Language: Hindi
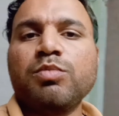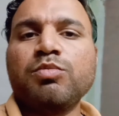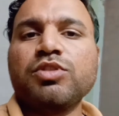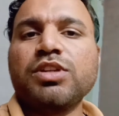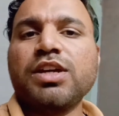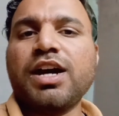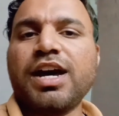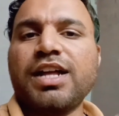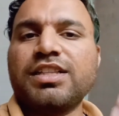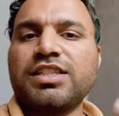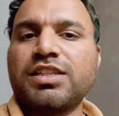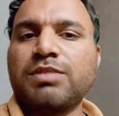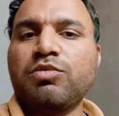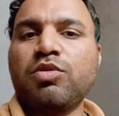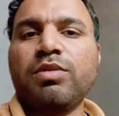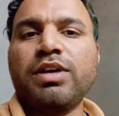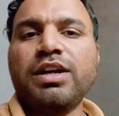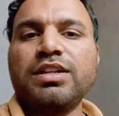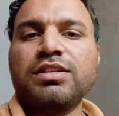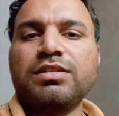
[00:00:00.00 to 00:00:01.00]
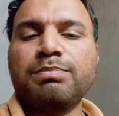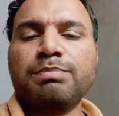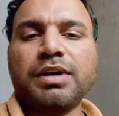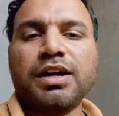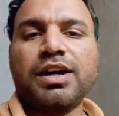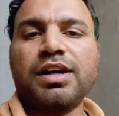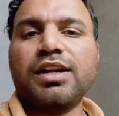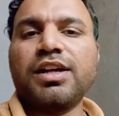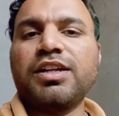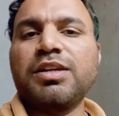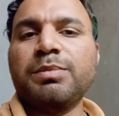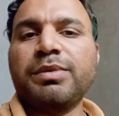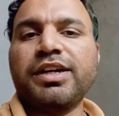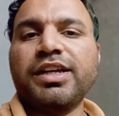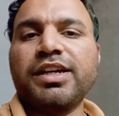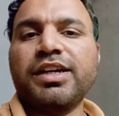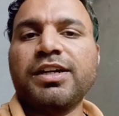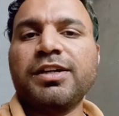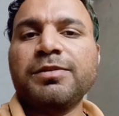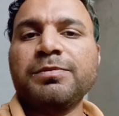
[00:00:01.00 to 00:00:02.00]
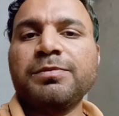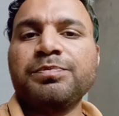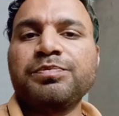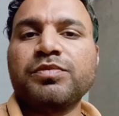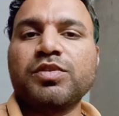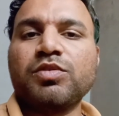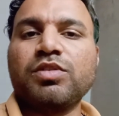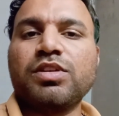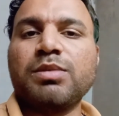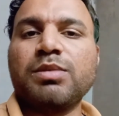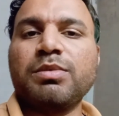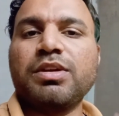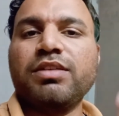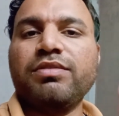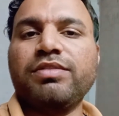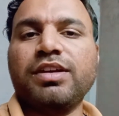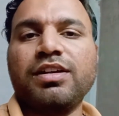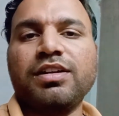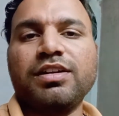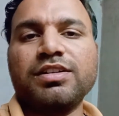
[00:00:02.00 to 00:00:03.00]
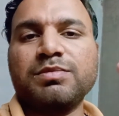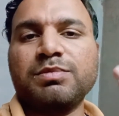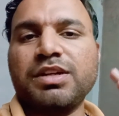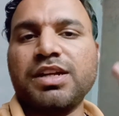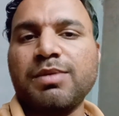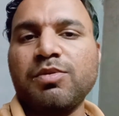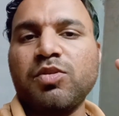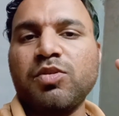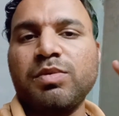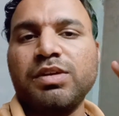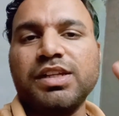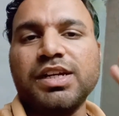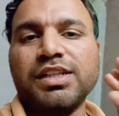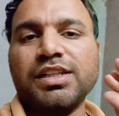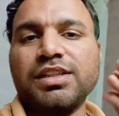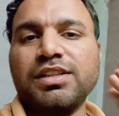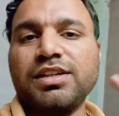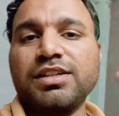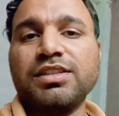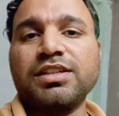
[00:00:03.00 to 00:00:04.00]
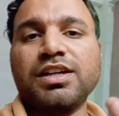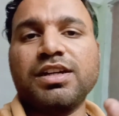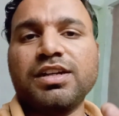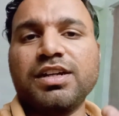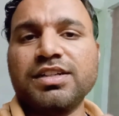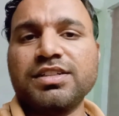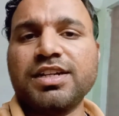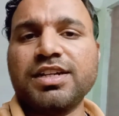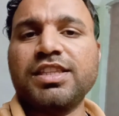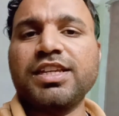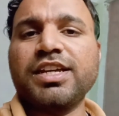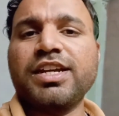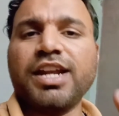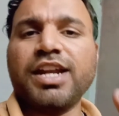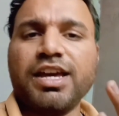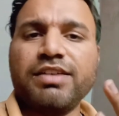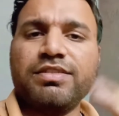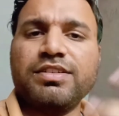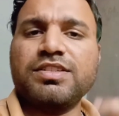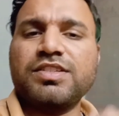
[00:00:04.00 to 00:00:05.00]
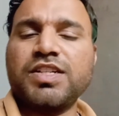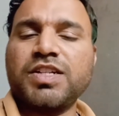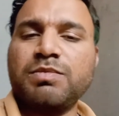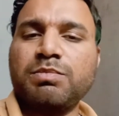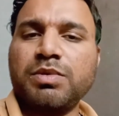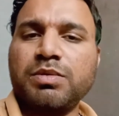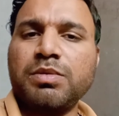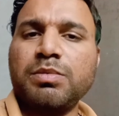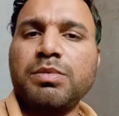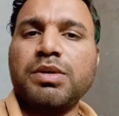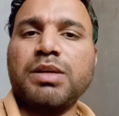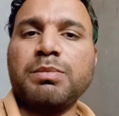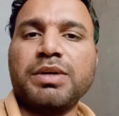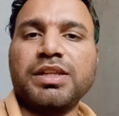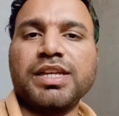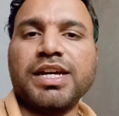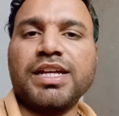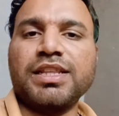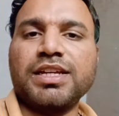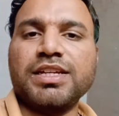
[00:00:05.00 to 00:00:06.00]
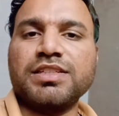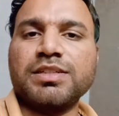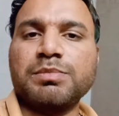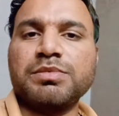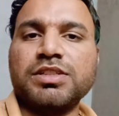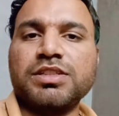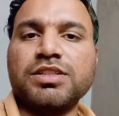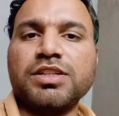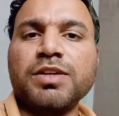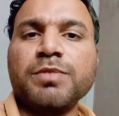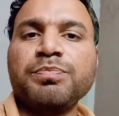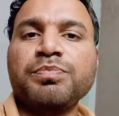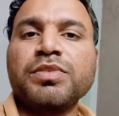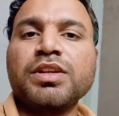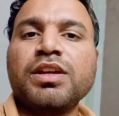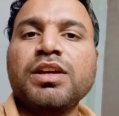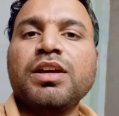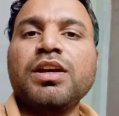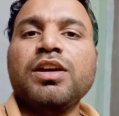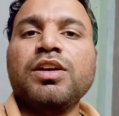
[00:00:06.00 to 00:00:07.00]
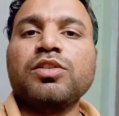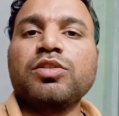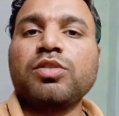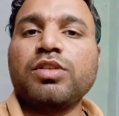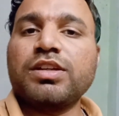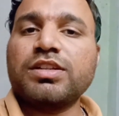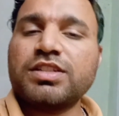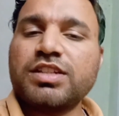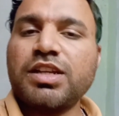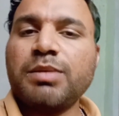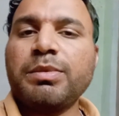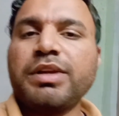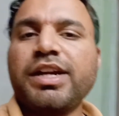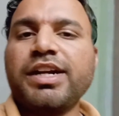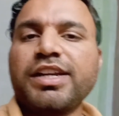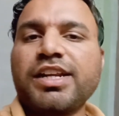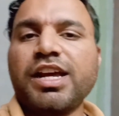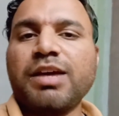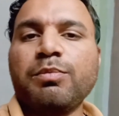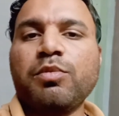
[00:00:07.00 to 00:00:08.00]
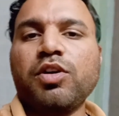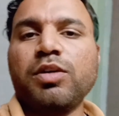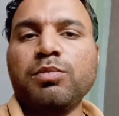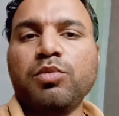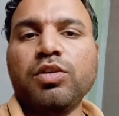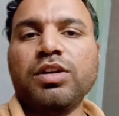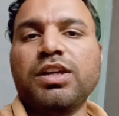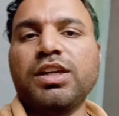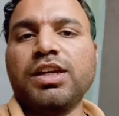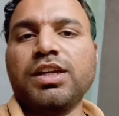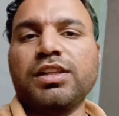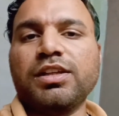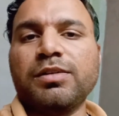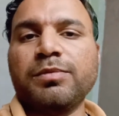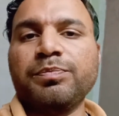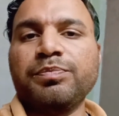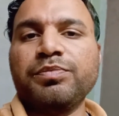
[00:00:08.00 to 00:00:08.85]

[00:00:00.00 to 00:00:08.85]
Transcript: मुझे हाथ से मोबाइल पकड़ना नहीं पड़ेगा क्योंकि मेरी फिंगर्स मैंने आपको बताया था दर्द करने लग जाती है लाइव स्ट्रीम में भी मैंने बताया था ये सब चीज़ें तो इसलिए मैंने ट्राईपोर्ट बुक किया था